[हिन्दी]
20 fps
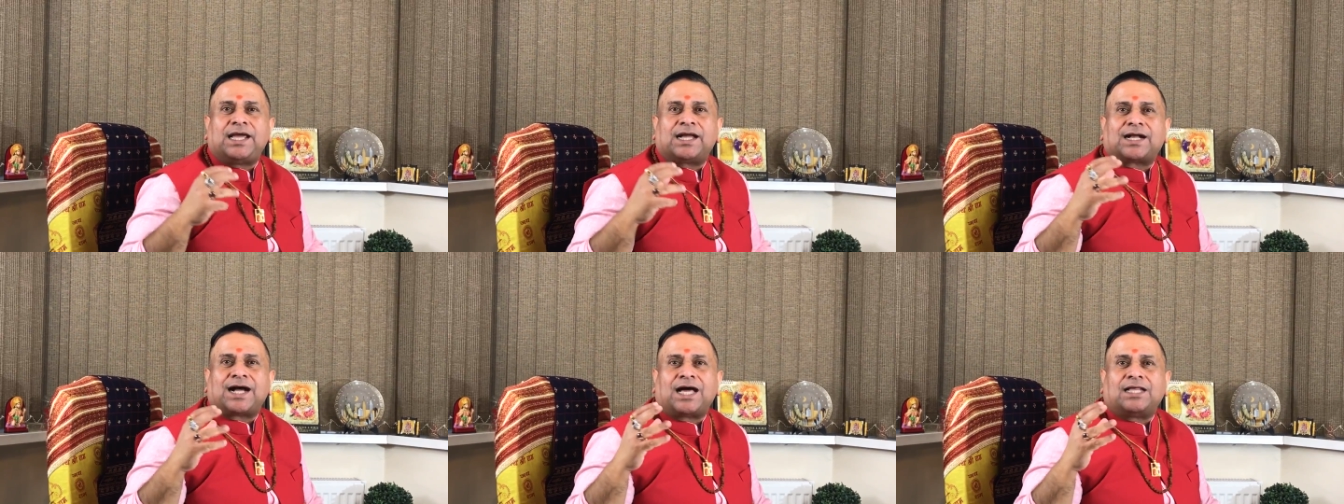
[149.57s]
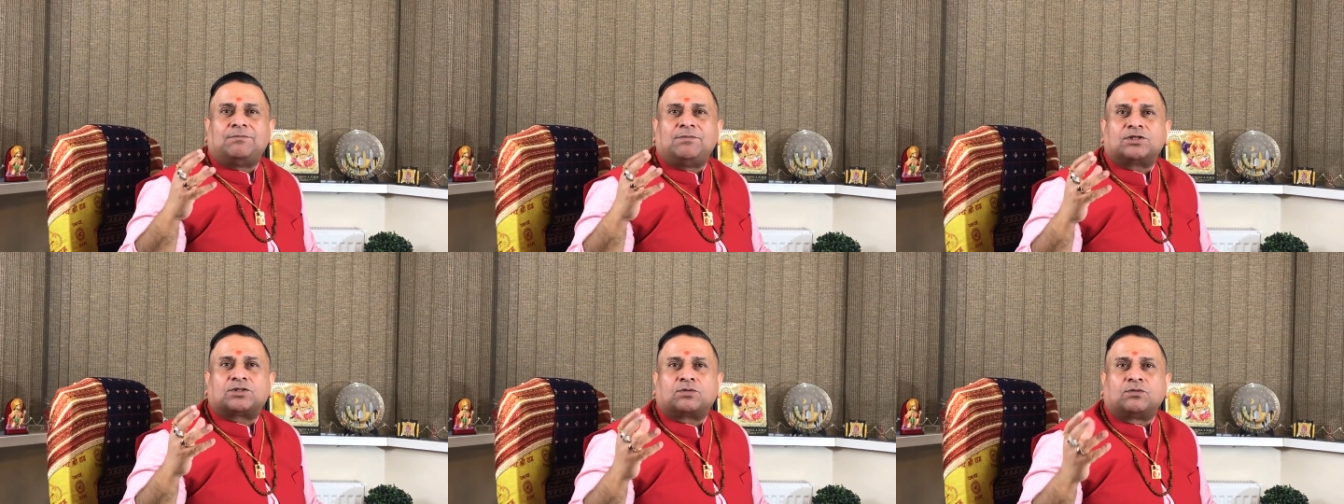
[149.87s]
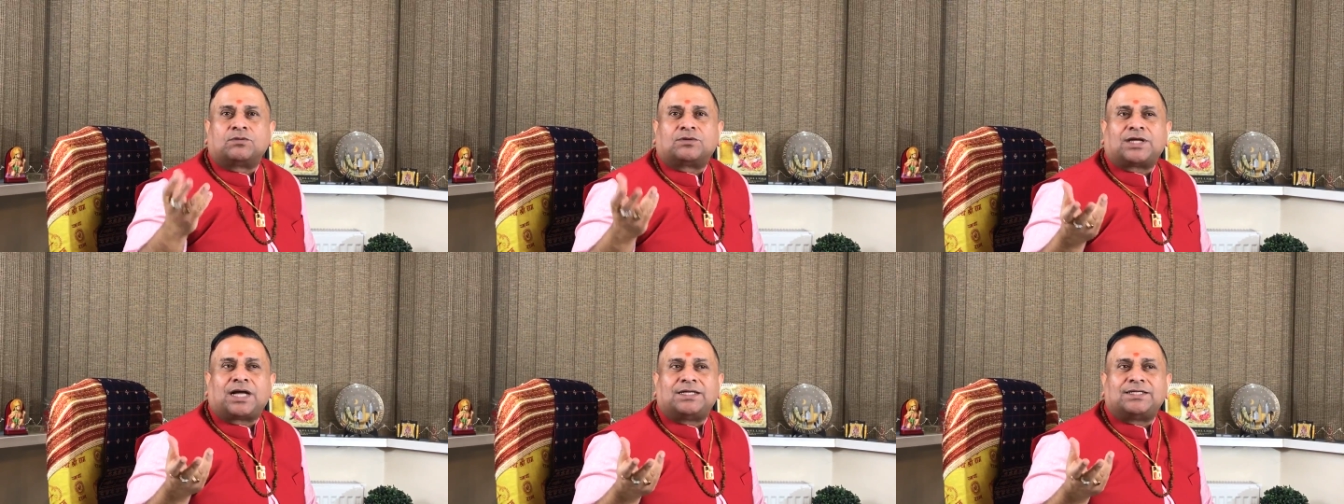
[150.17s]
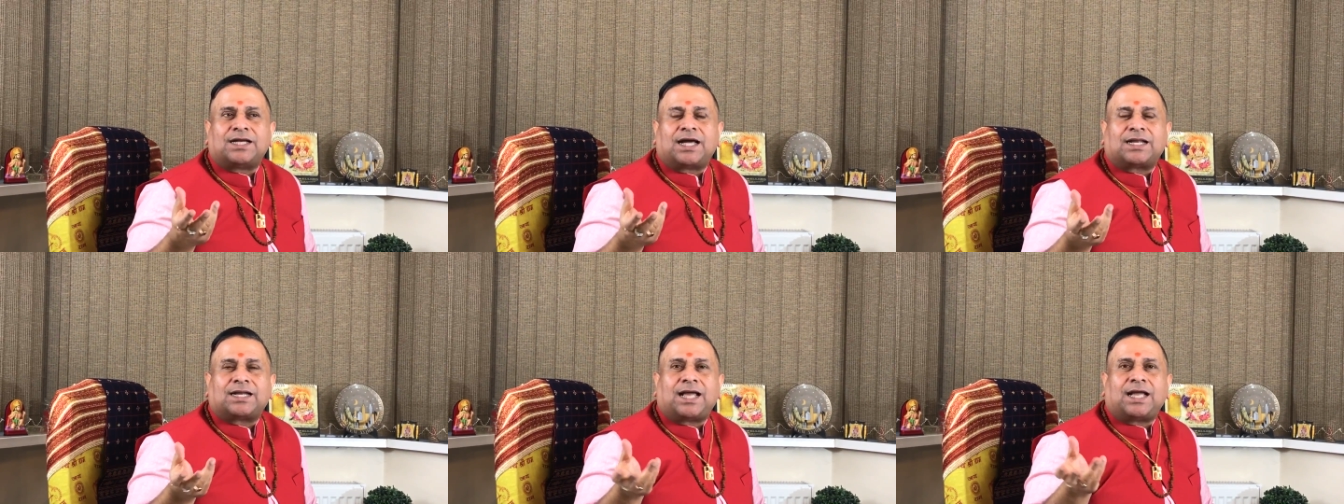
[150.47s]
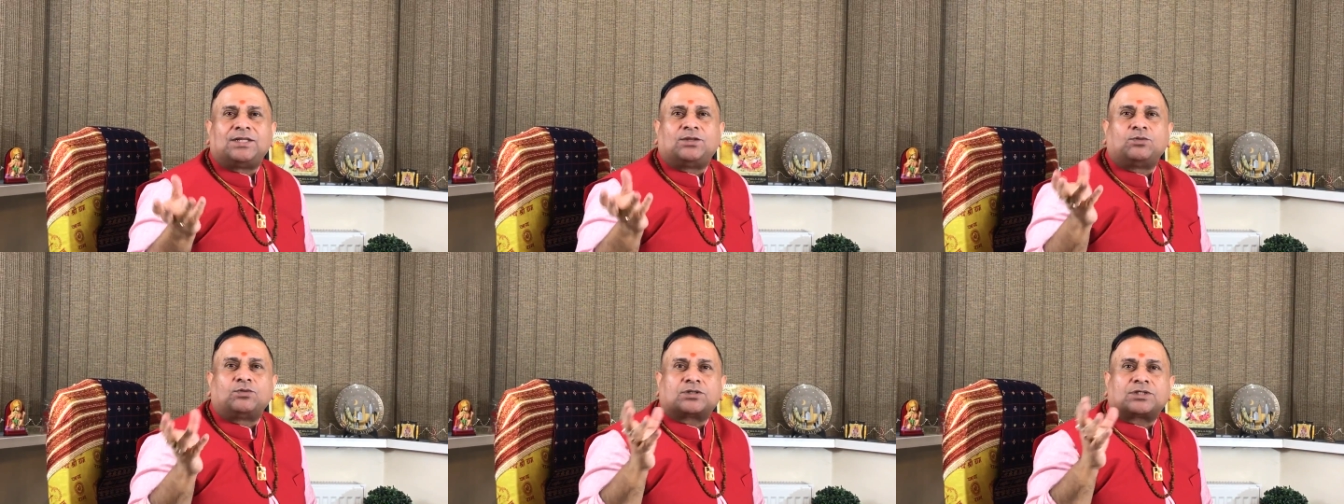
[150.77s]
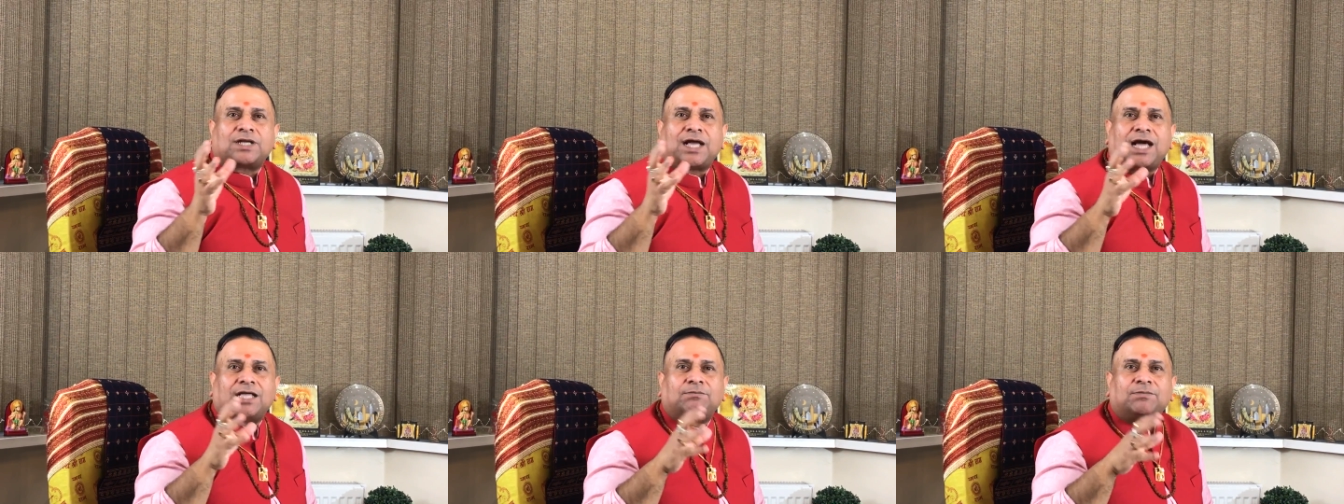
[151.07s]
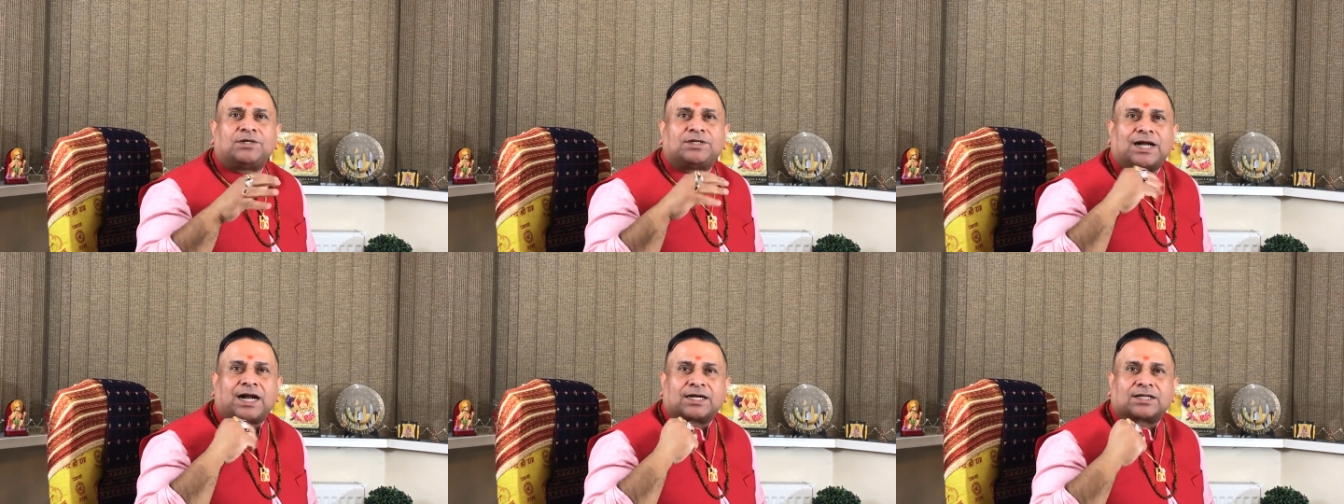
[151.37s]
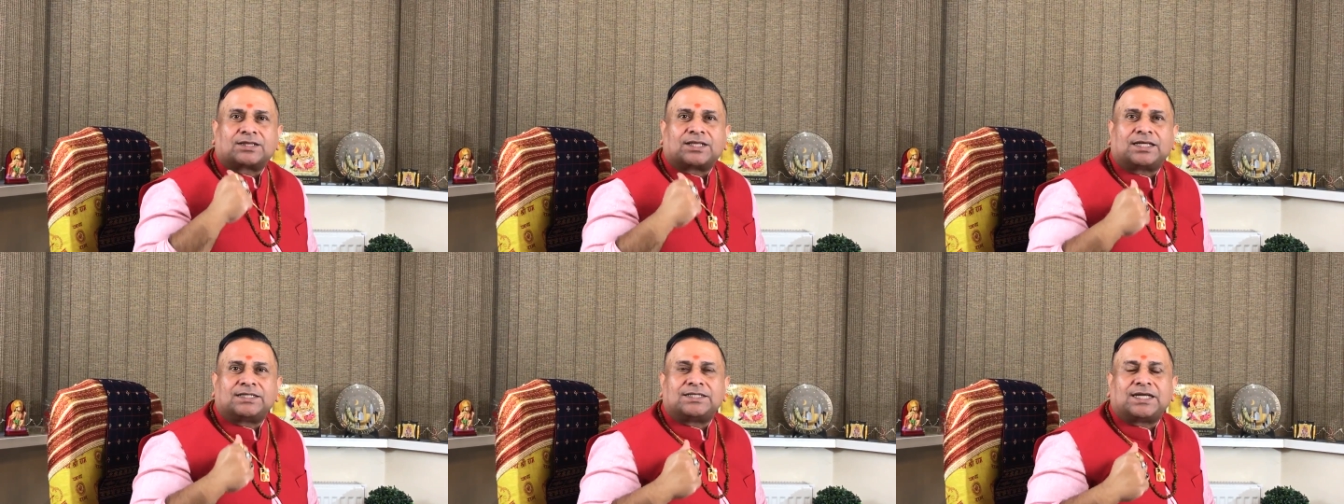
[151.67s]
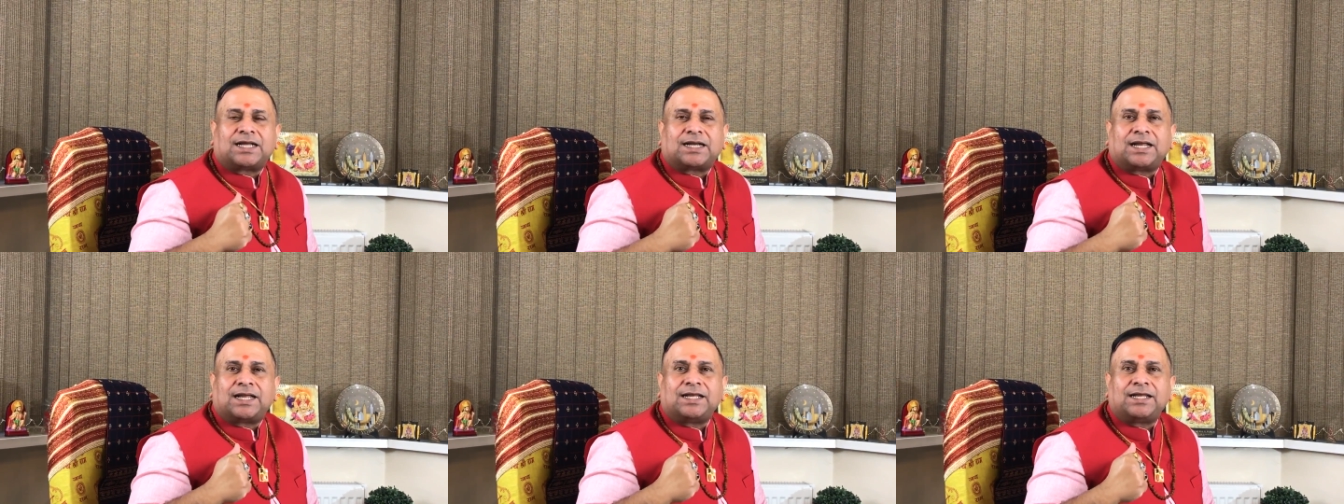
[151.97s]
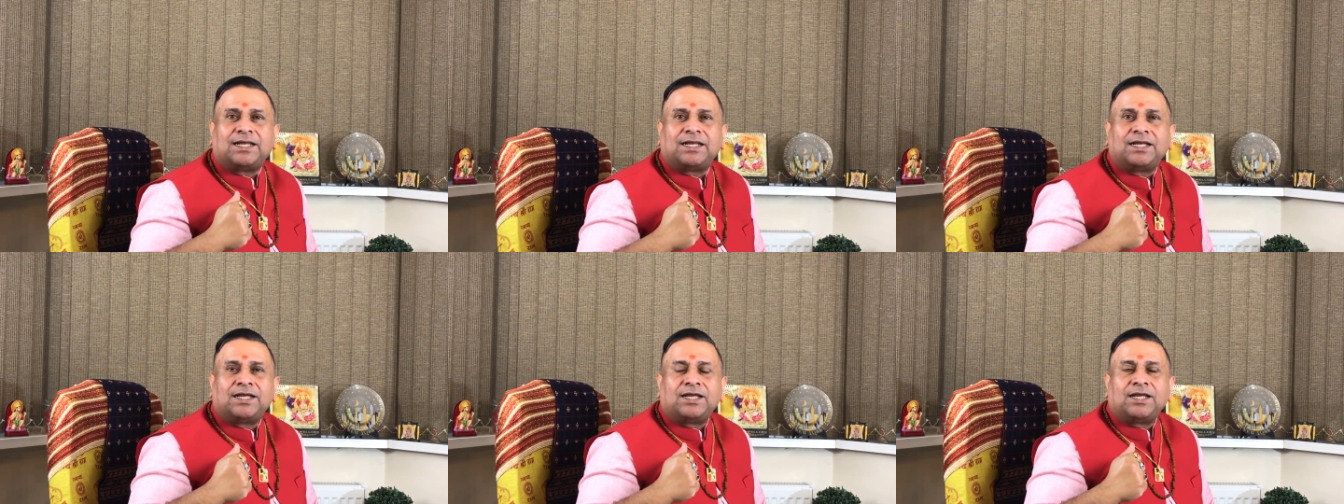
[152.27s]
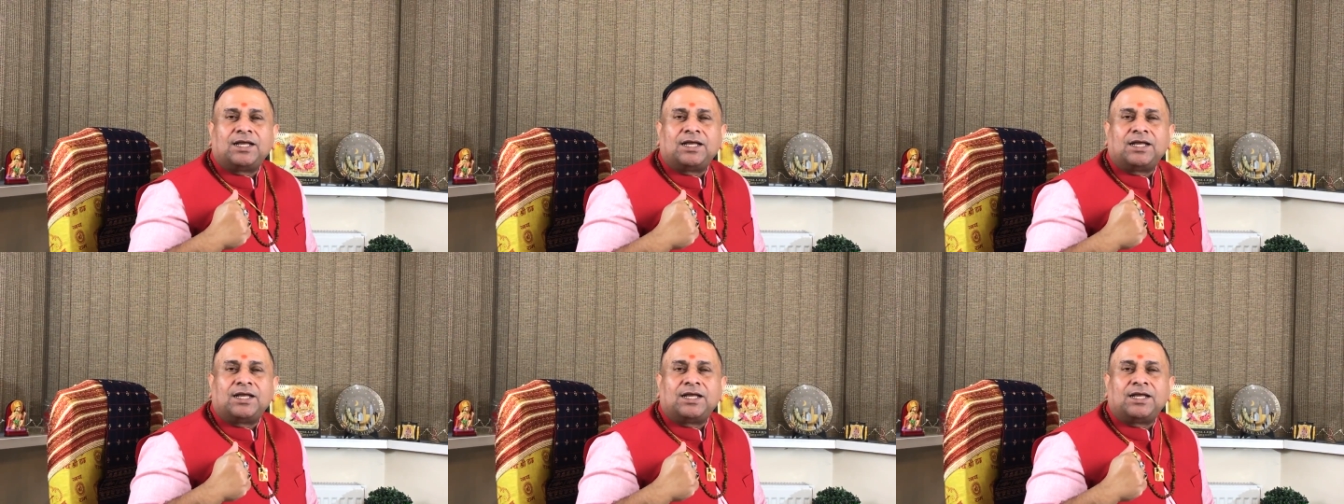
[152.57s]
एक आदमी सुनता जा रहा है दूसरा आदमी डांटता जा रहा है